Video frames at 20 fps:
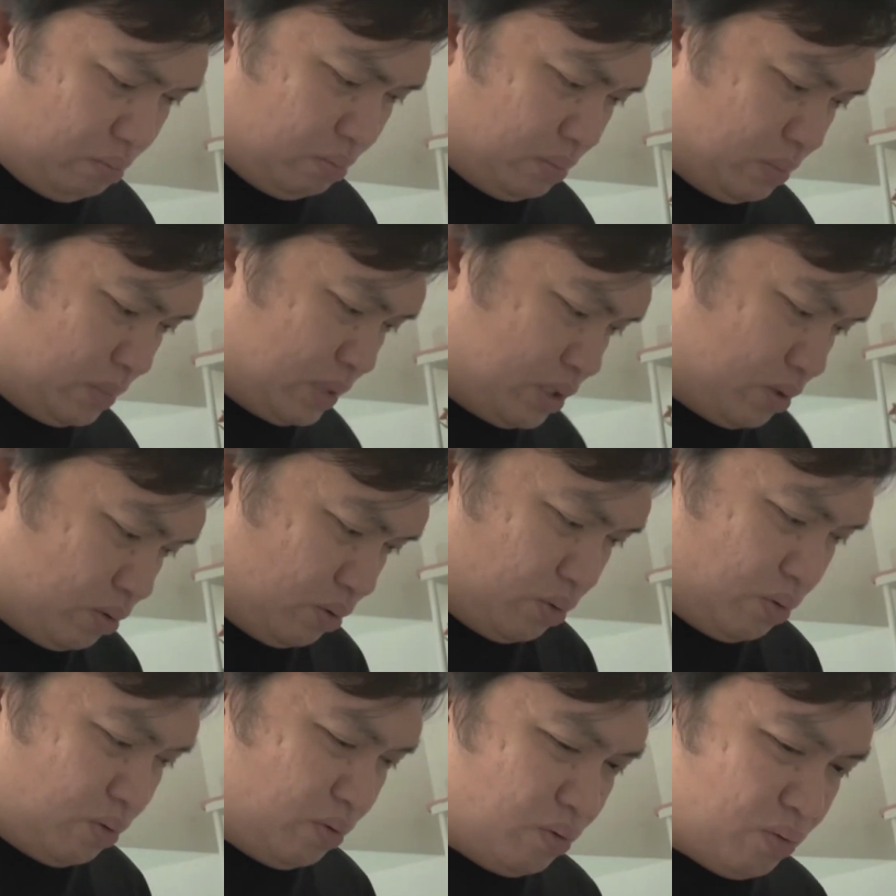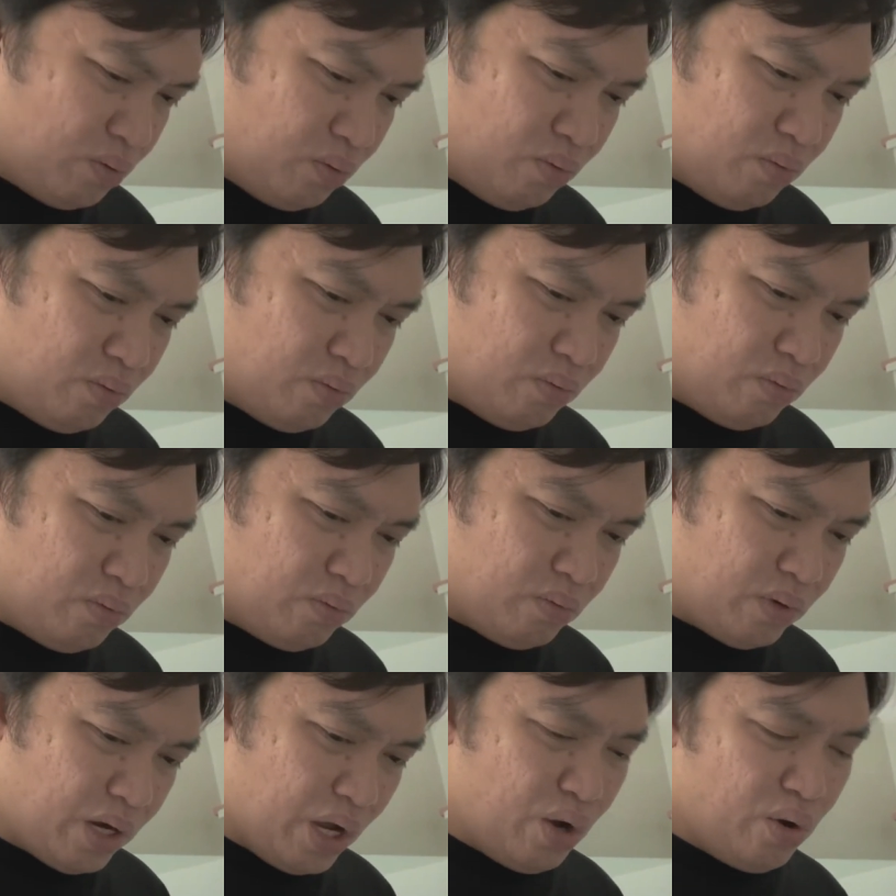Siguro kung
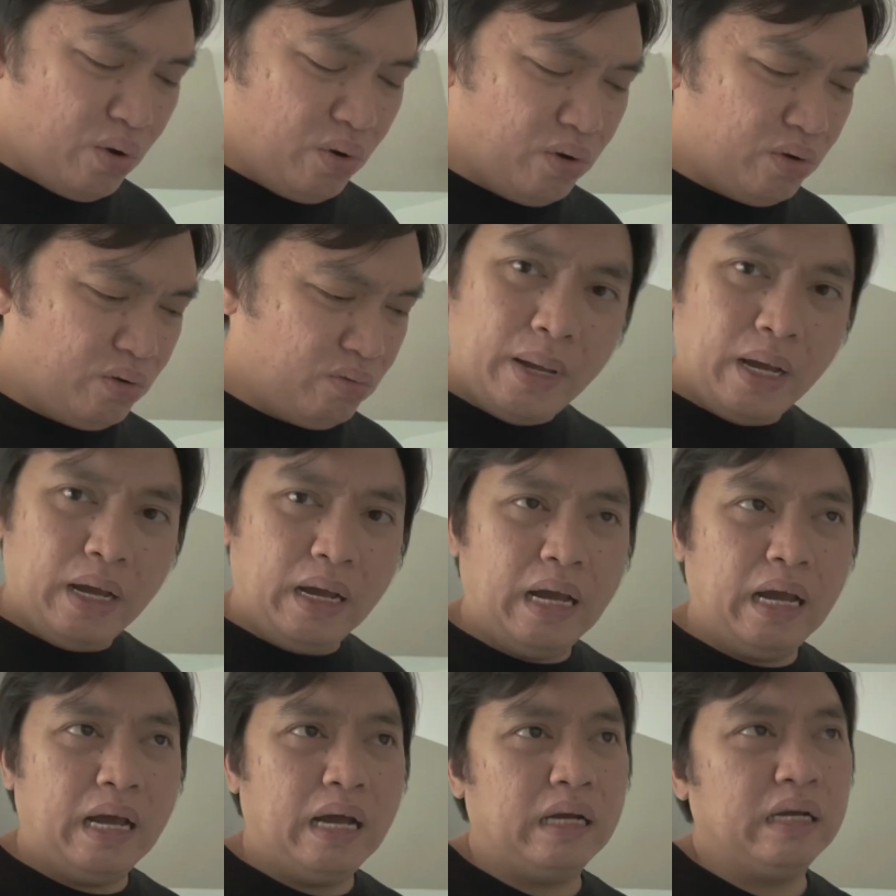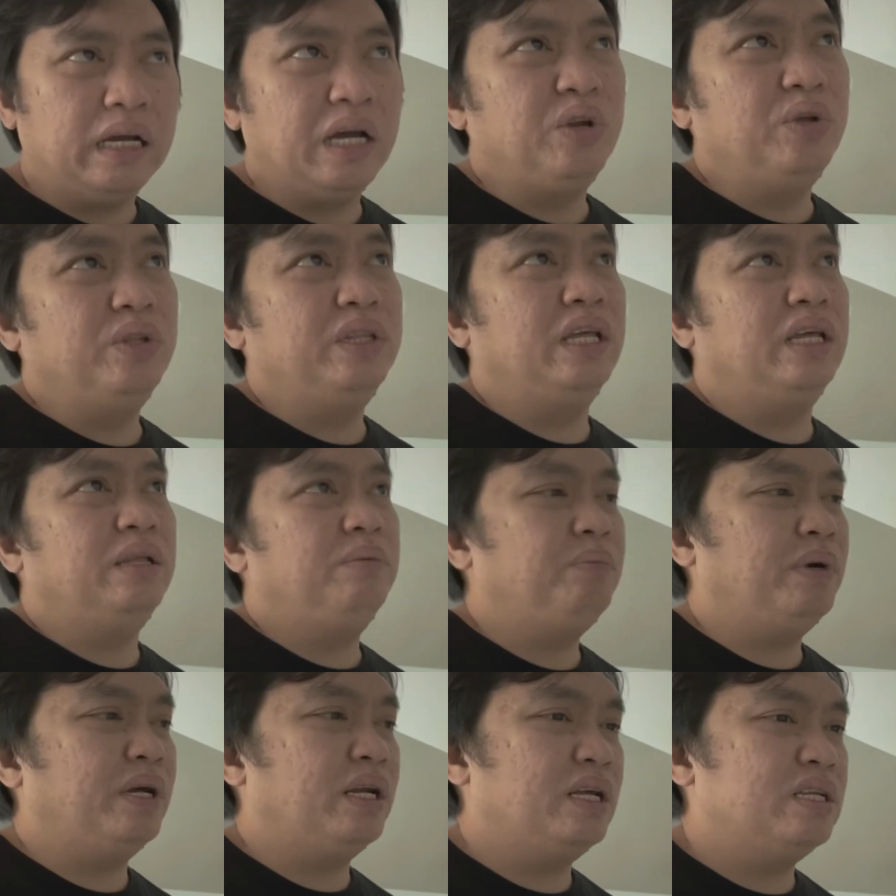kayo uh, ganun din,
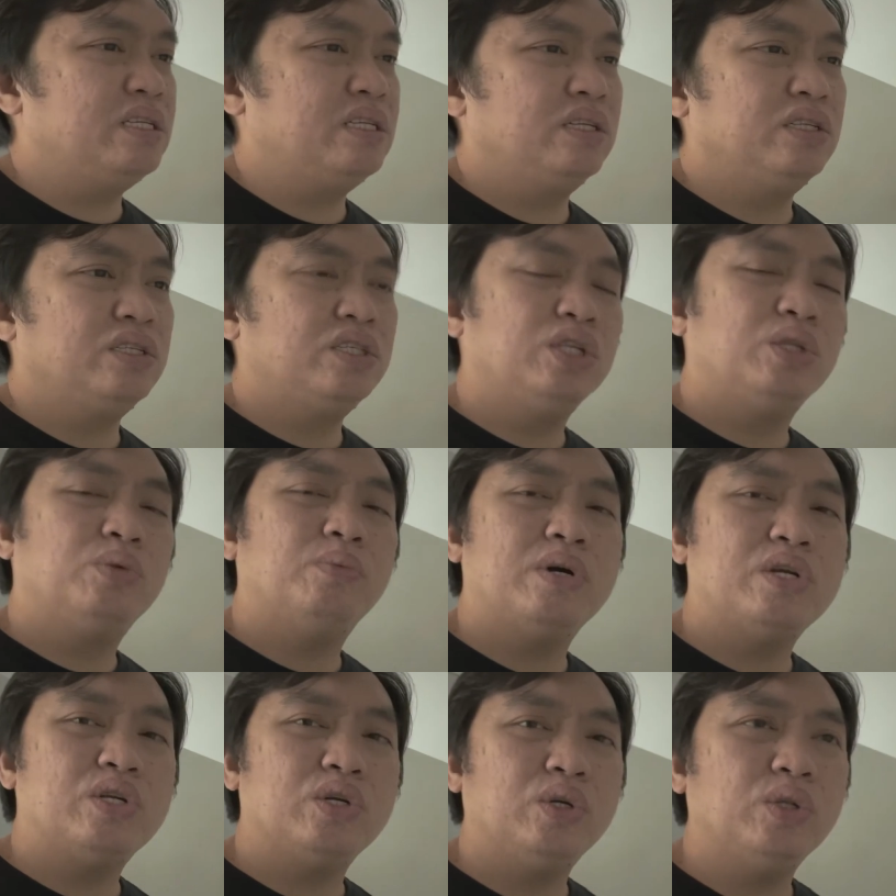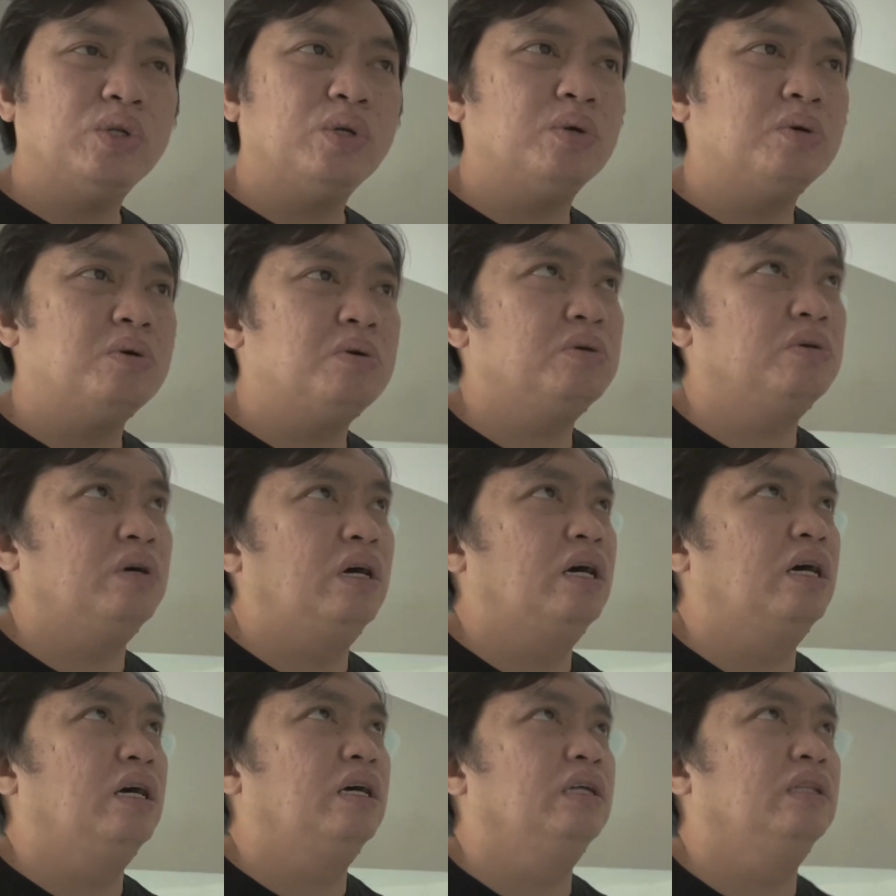parehas ng sitwasyon ko,
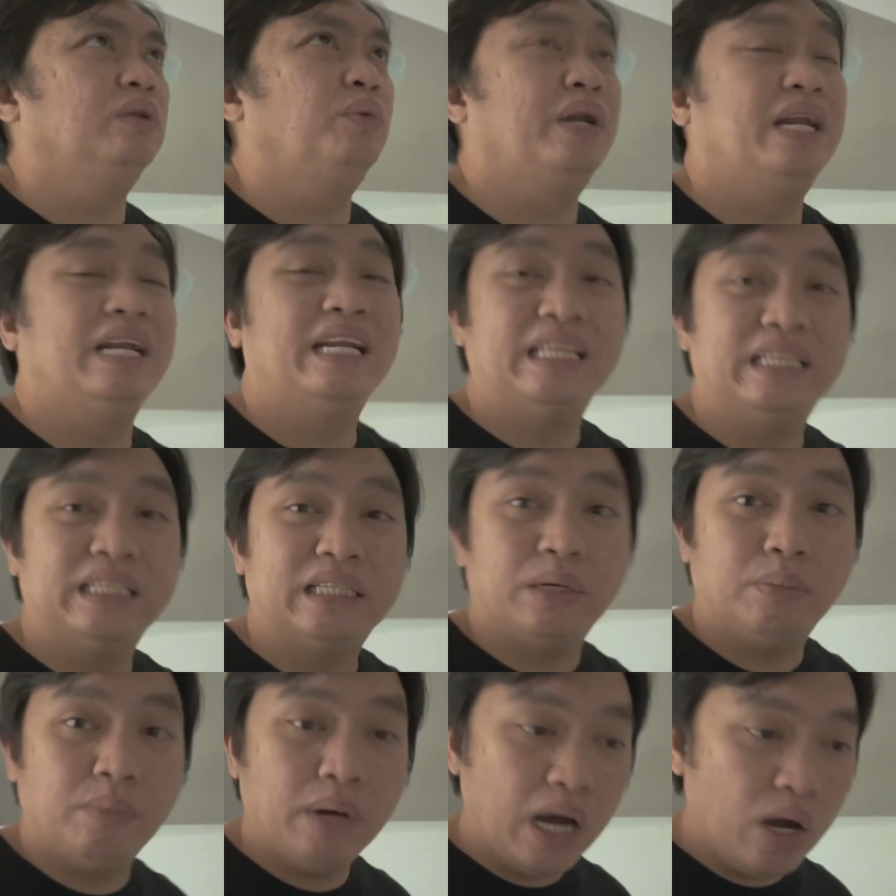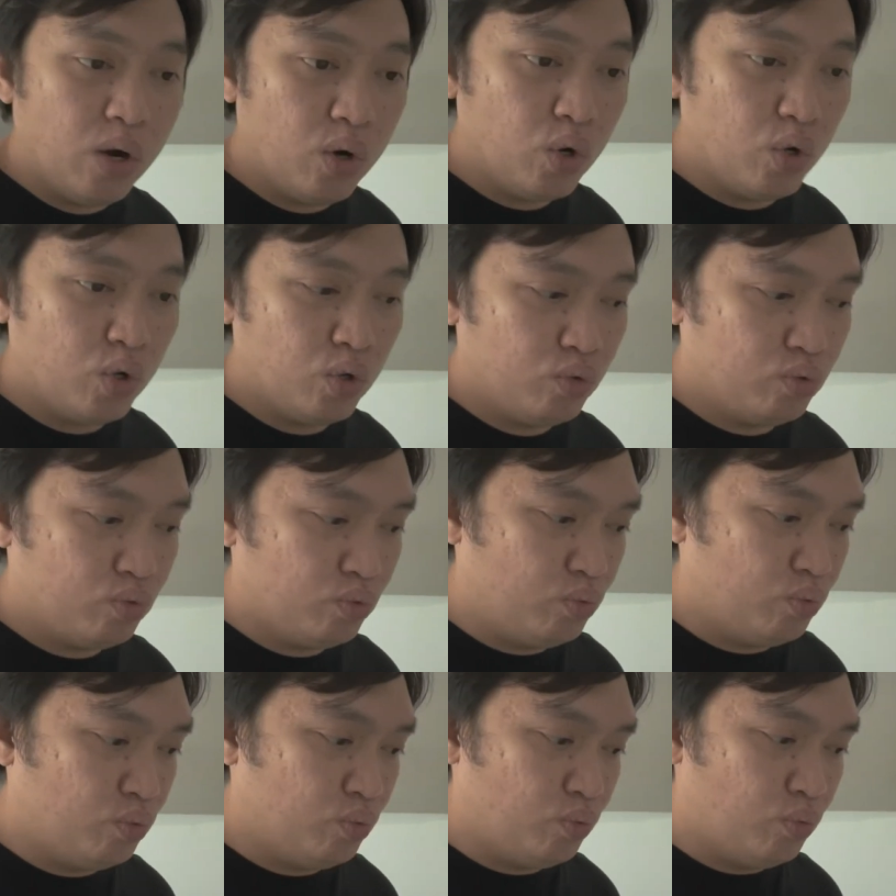uh, wala ng trabaho,
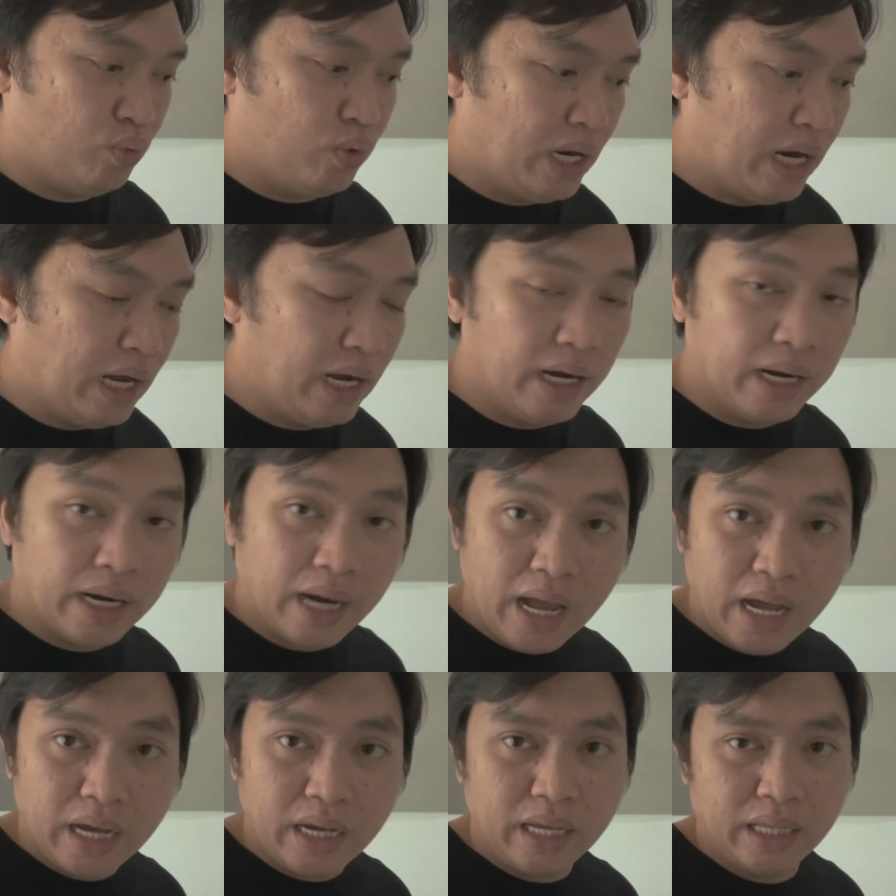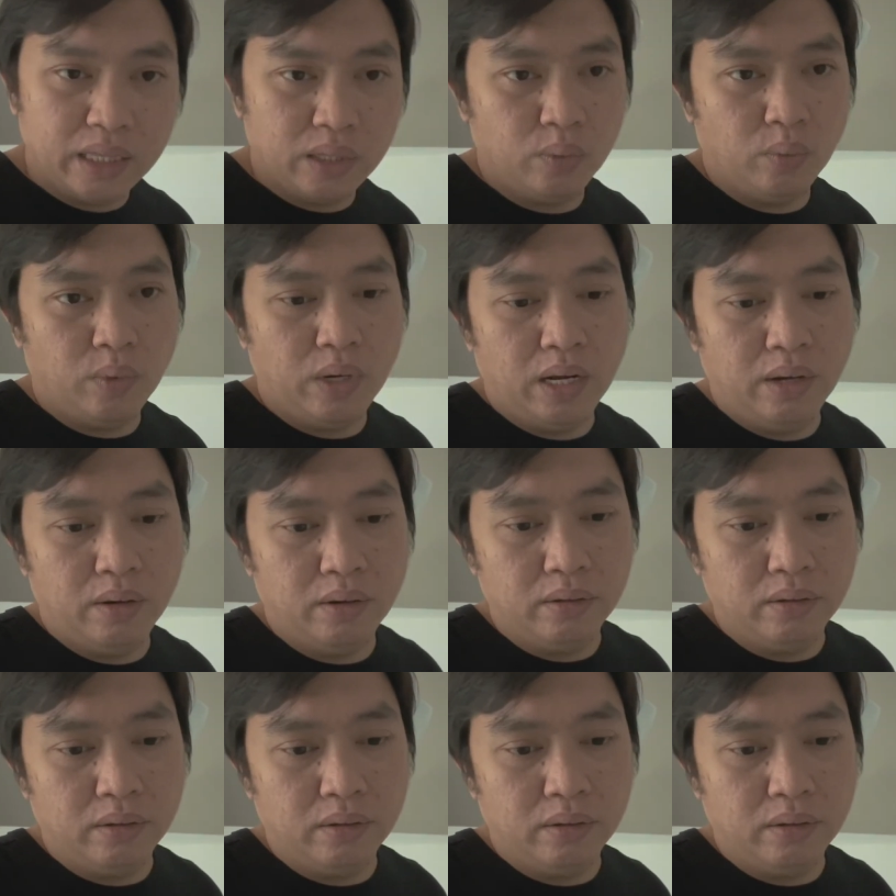walang racket, walang